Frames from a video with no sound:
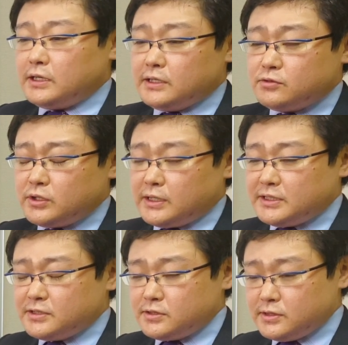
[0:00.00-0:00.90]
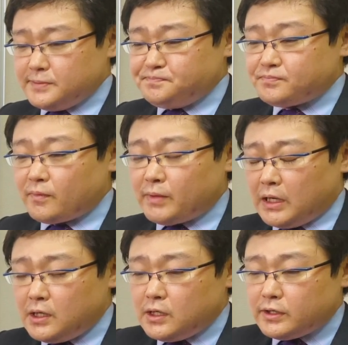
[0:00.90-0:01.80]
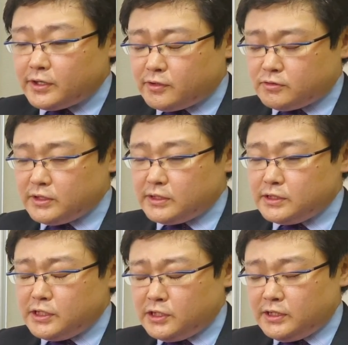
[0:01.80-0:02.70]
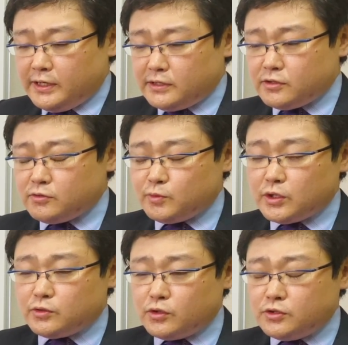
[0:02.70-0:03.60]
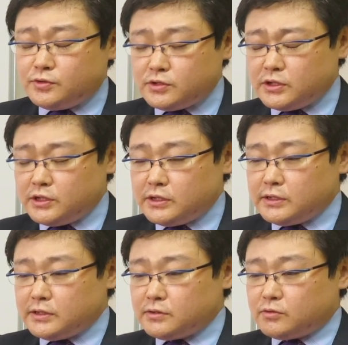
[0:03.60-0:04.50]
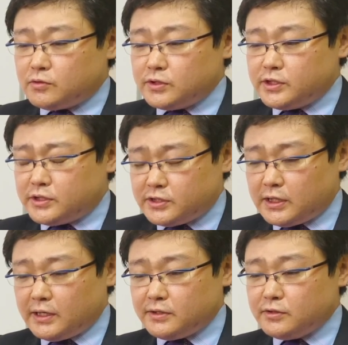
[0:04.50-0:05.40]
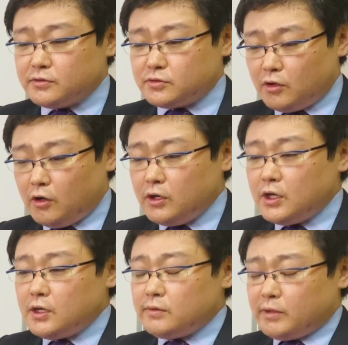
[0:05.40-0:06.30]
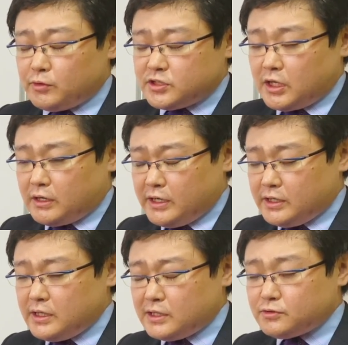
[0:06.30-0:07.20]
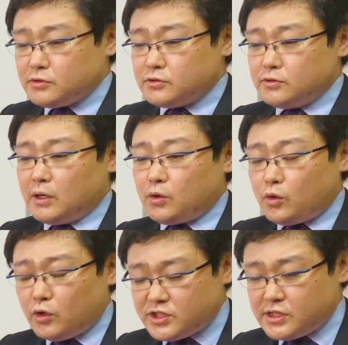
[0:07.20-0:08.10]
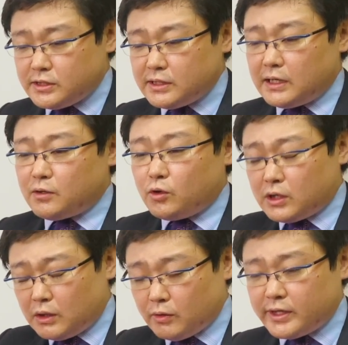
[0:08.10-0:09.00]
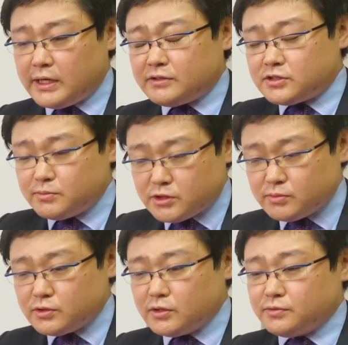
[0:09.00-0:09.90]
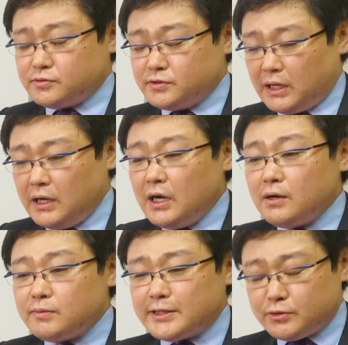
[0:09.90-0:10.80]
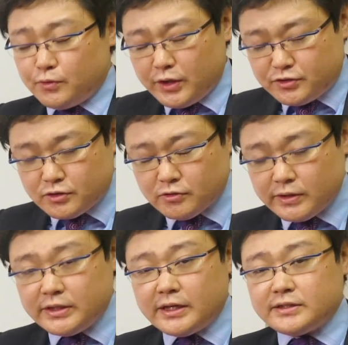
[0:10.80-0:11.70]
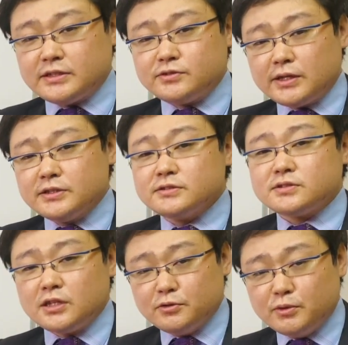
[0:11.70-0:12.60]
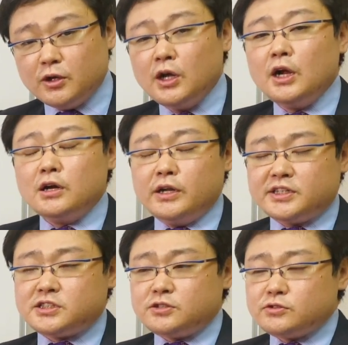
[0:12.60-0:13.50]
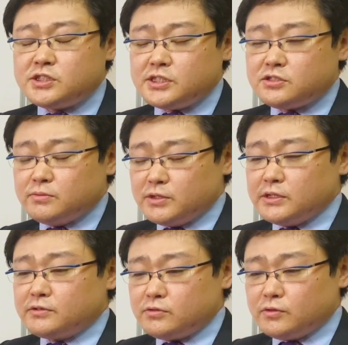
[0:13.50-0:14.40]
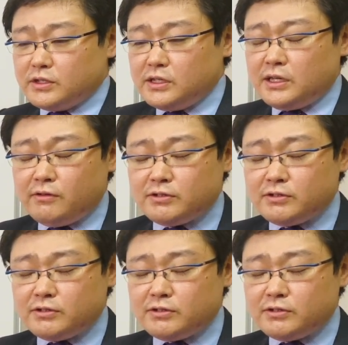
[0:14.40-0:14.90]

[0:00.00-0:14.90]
それがですねまあ結局ね人間というものはどういうふうに、えー、こう生きてきたかっていうと、まあ、これは社会契約論というのは個人が国家を契約して結ぶというふうな、まあ、フィクションの上に成り立つわけですけれども歴史の事実を見ていくと人間